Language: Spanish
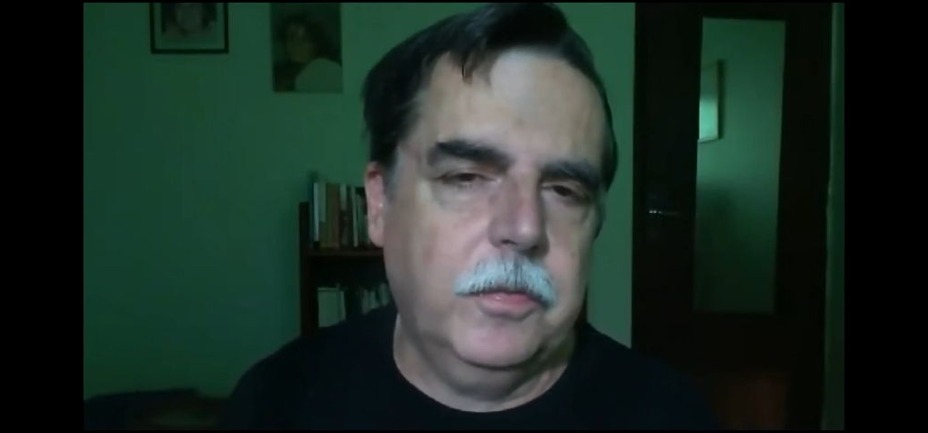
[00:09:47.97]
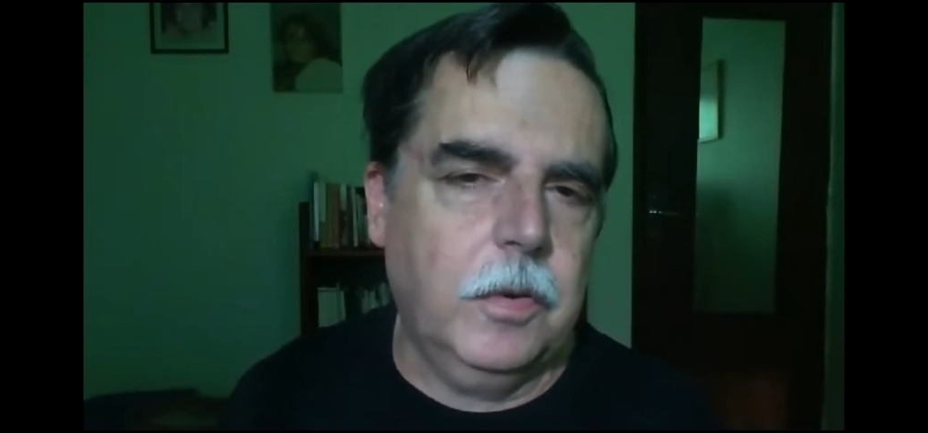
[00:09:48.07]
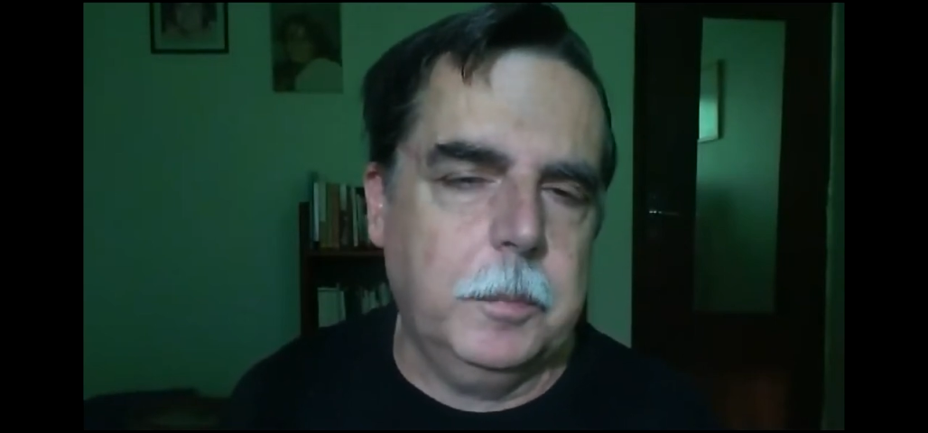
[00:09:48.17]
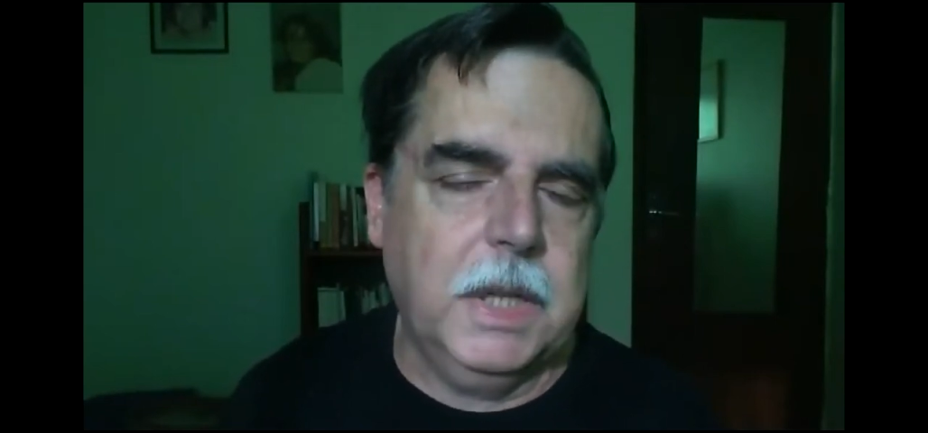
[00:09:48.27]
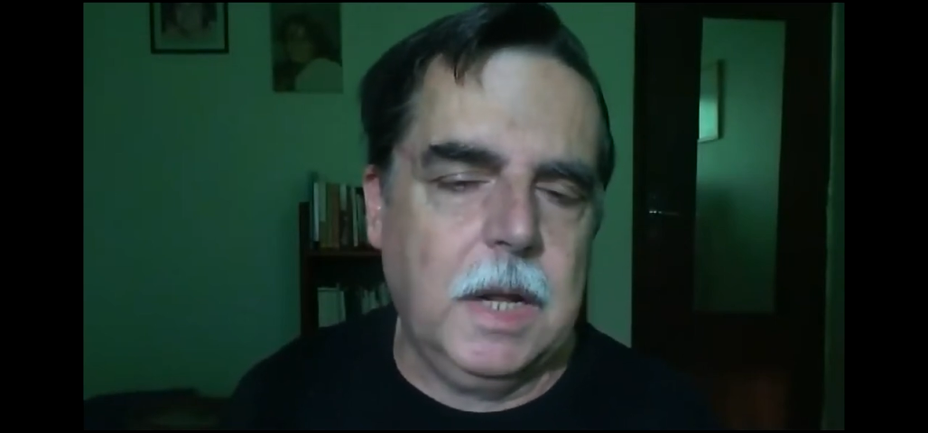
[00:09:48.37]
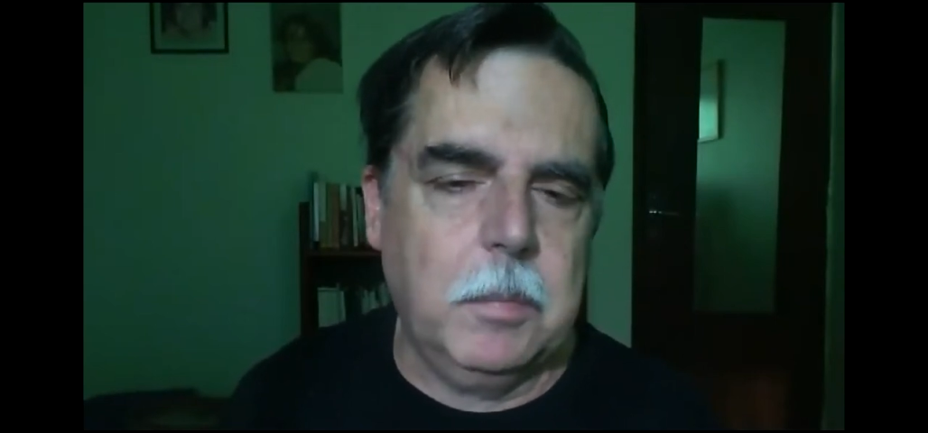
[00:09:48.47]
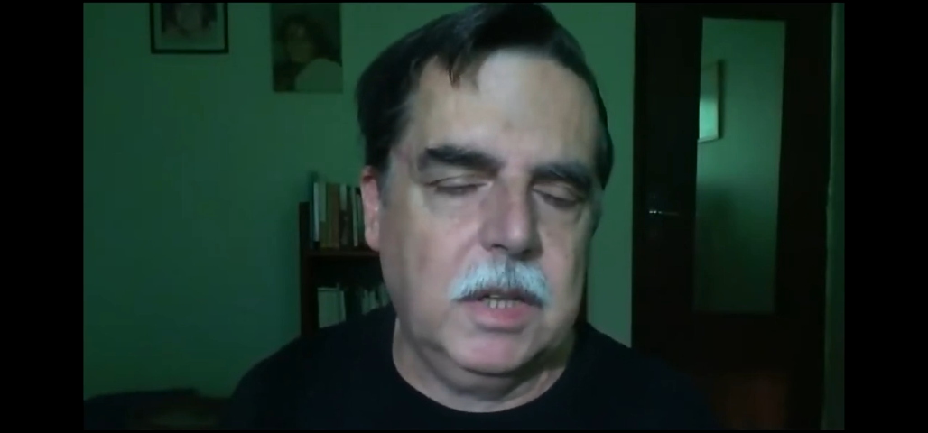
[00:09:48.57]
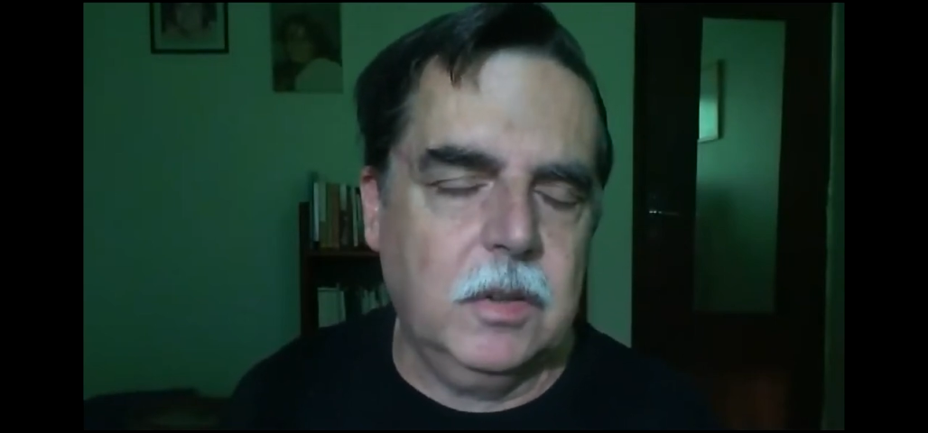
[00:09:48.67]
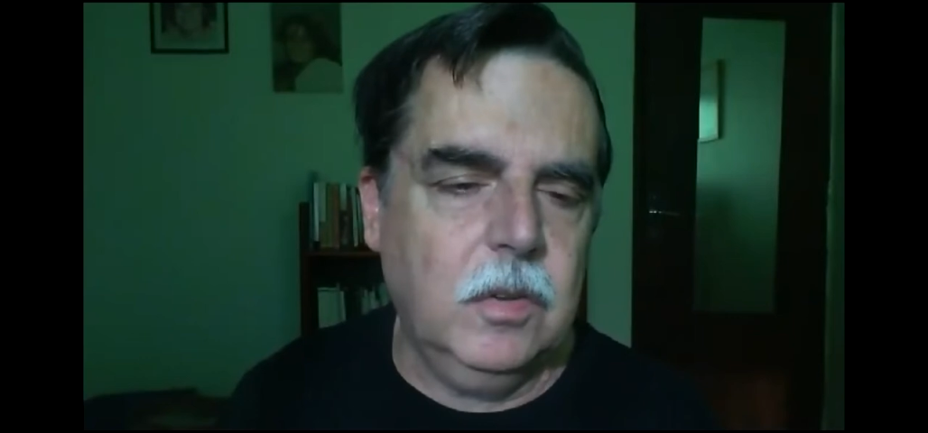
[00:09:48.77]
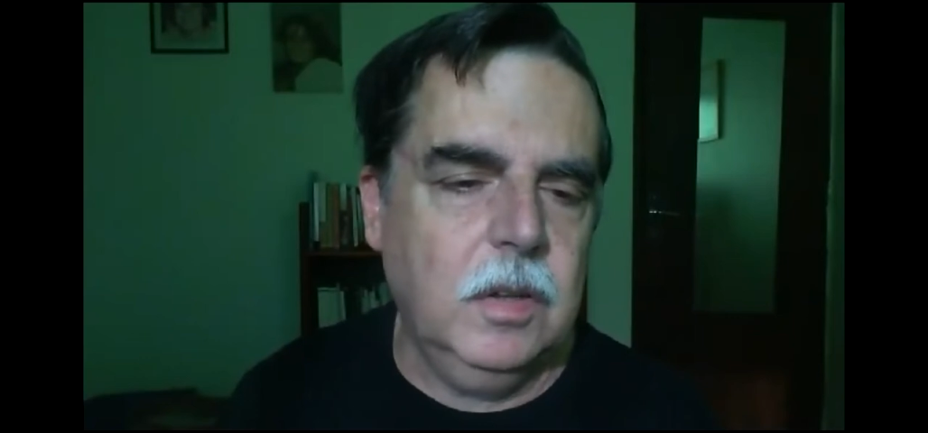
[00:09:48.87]

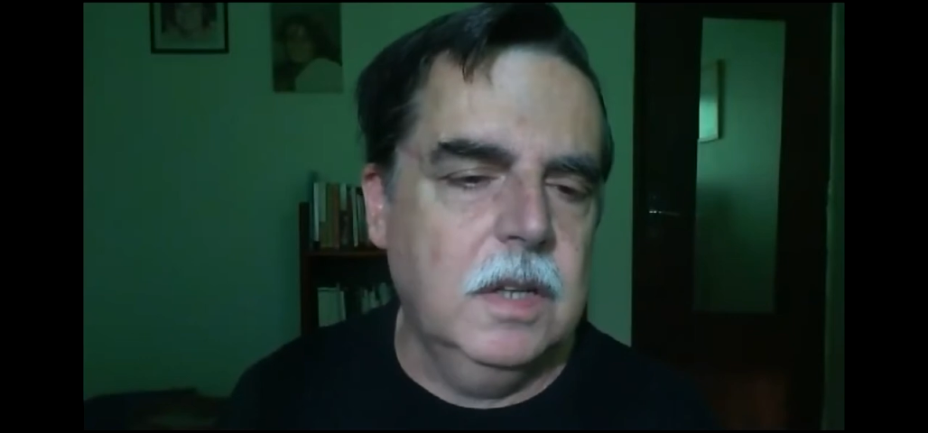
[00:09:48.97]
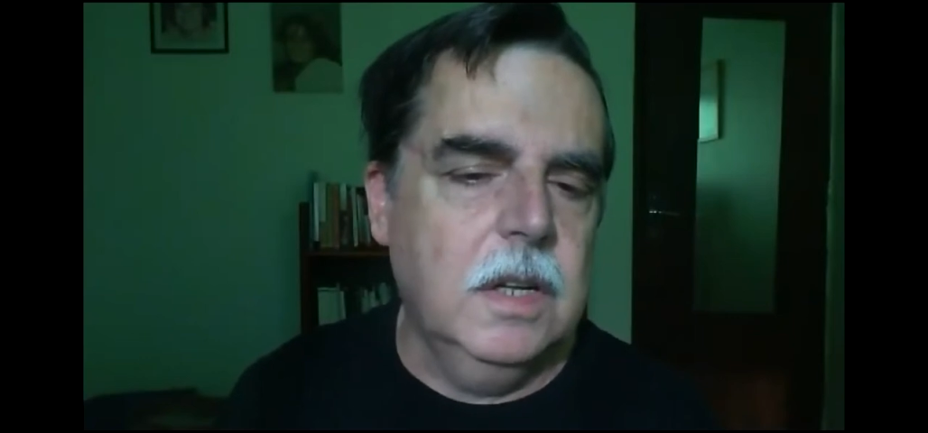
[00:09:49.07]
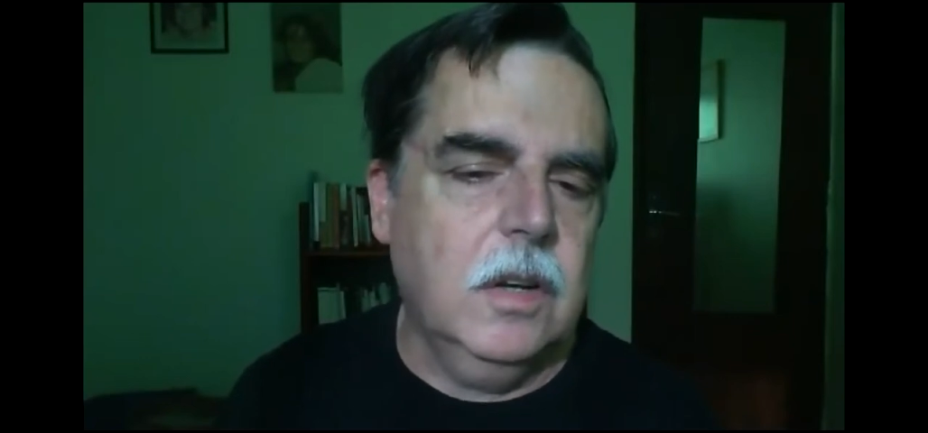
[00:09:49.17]
formidables, ¿no?